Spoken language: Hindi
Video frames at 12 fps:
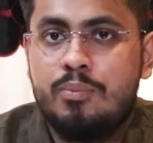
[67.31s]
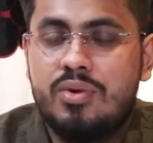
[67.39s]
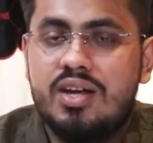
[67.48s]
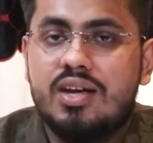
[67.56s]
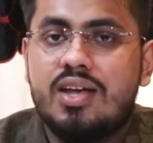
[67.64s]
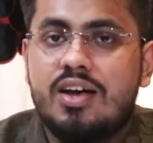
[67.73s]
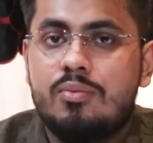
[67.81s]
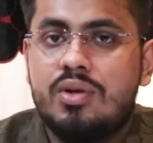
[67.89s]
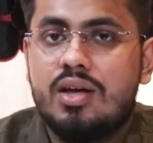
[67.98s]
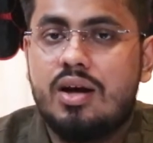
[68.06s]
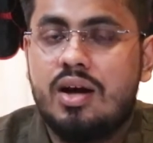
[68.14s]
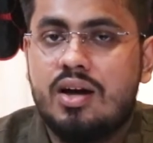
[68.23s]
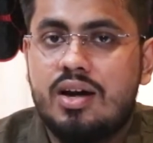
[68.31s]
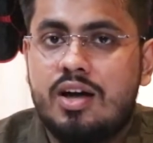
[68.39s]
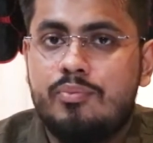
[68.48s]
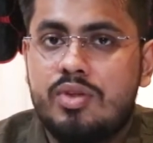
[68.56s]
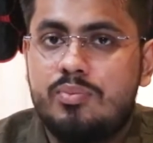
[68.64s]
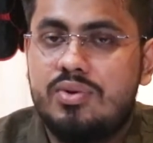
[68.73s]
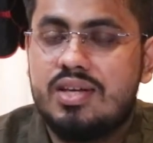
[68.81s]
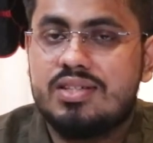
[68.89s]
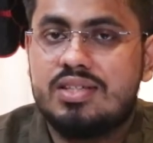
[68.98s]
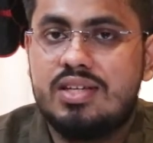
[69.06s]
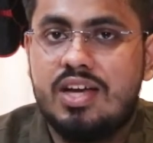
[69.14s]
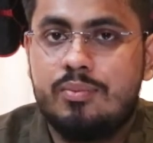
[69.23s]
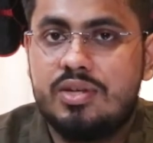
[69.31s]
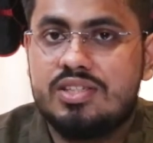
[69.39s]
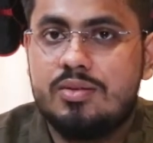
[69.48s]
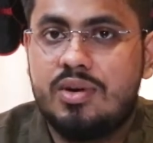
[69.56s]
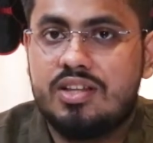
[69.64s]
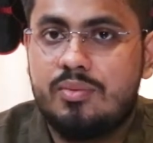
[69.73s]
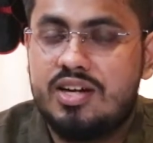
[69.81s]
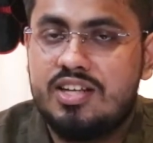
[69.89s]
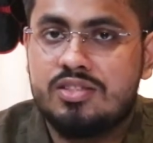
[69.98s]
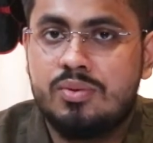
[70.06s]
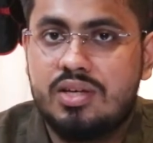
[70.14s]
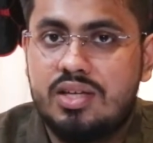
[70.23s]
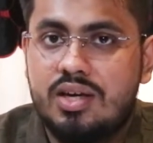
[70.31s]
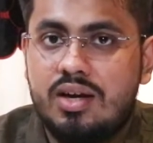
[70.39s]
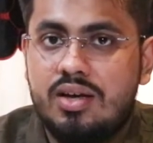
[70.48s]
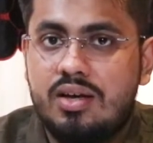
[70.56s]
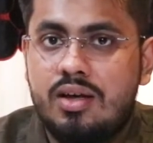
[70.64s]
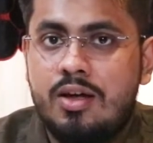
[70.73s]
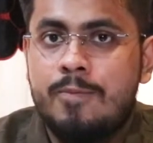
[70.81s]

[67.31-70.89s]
मेरे ख्याल में अगर आपने बी एस सी या एम एस सी मैथमेटिक्स में किया है